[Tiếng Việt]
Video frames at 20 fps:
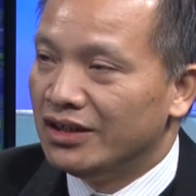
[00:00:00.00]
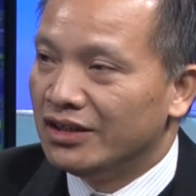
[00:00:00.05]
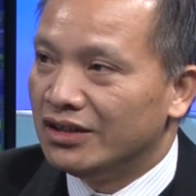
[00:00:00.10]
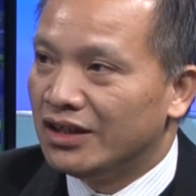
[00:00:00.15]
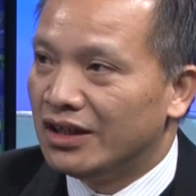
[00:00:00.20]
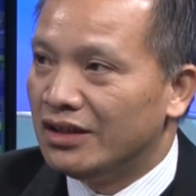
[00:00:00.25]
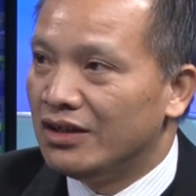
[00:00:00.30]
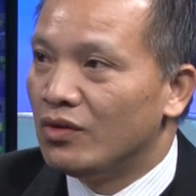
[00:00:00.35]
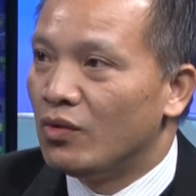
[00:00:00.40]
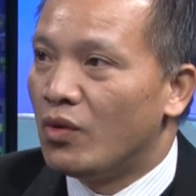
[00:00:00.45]

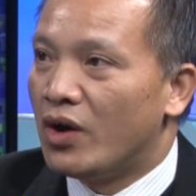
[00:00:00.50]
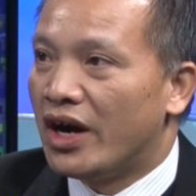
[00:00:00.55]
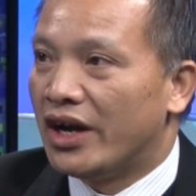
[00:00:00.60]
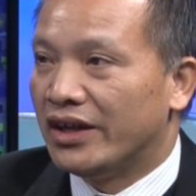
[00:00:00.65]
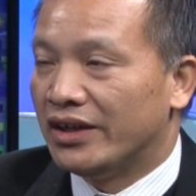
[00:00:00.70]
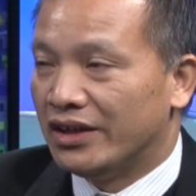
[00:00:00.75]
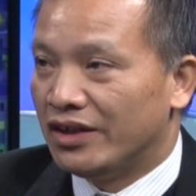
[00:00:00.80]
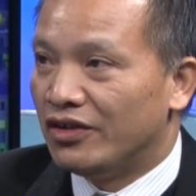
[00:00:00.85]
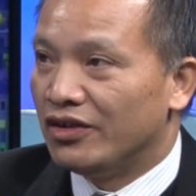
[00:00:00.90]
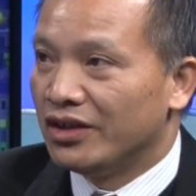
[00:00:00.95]
ra nước
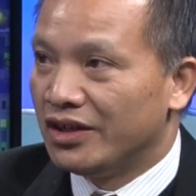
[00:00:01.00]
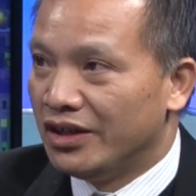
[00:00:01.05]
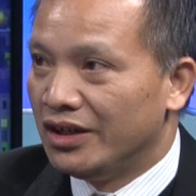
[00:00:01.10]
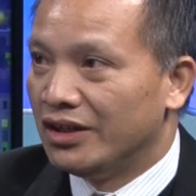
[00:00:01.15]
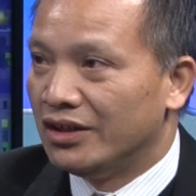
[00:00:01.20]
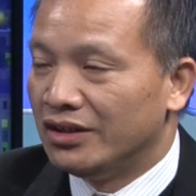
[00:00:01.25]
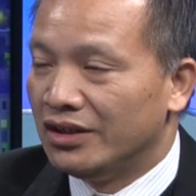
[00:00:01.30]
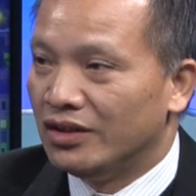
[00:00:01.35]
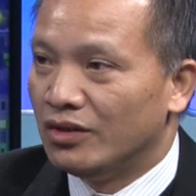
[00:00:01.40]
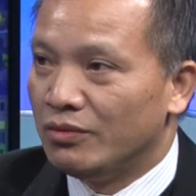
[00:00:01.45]
ngoài thế nọ kia
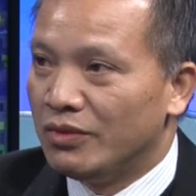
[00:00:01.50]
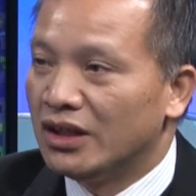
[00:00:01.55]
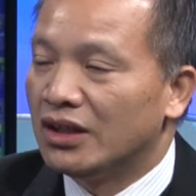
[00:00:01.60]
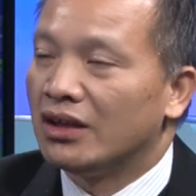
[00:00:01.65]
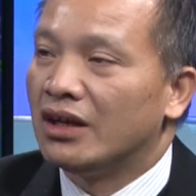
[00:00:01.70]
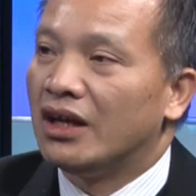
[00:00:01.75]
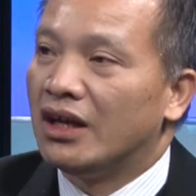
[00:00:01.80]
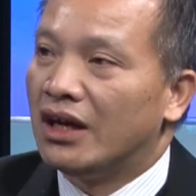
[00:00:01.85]
thì tôi biết rằng là